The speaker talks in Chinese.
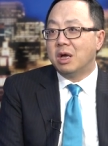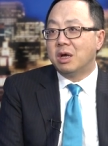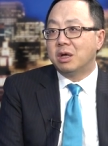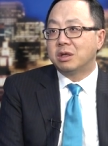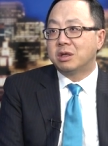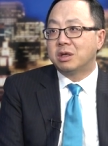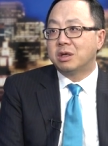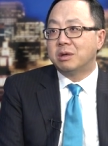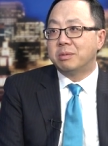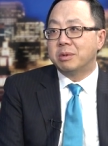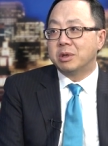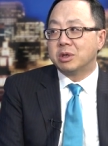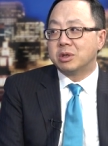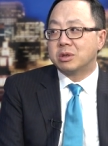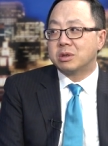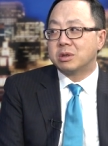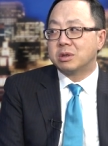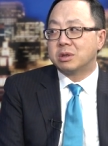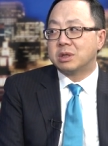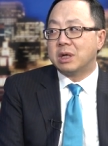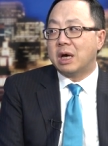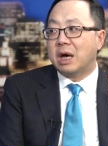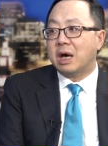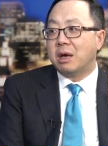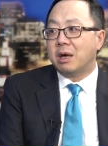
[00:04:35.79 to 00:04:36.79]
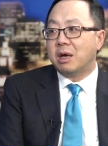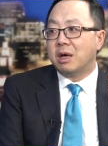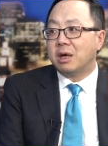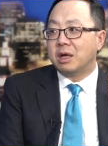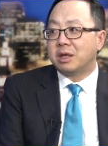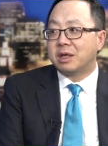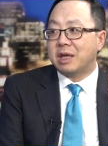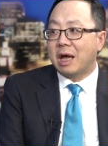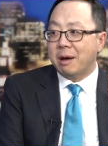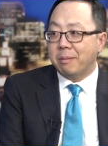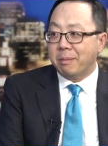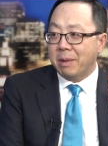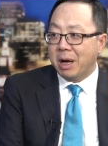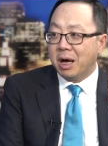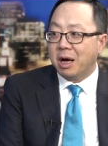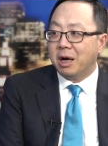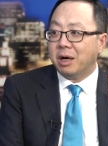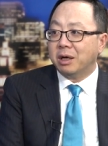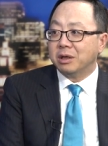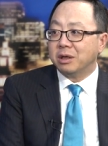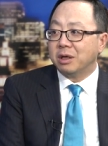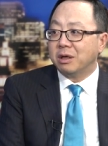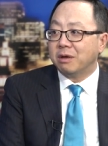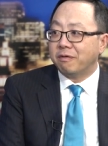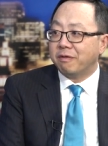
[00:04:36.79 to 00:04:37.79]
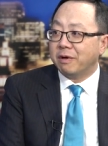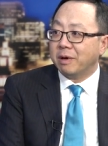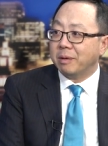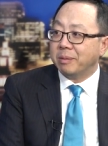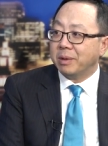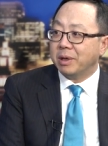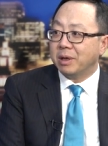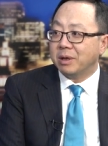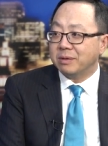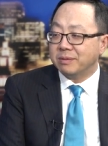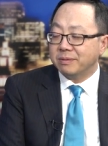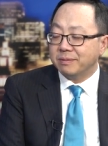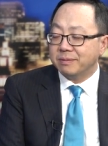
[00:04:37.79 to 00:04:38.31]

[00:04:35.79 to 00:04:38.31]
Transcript: 特别是在大麻行业方面。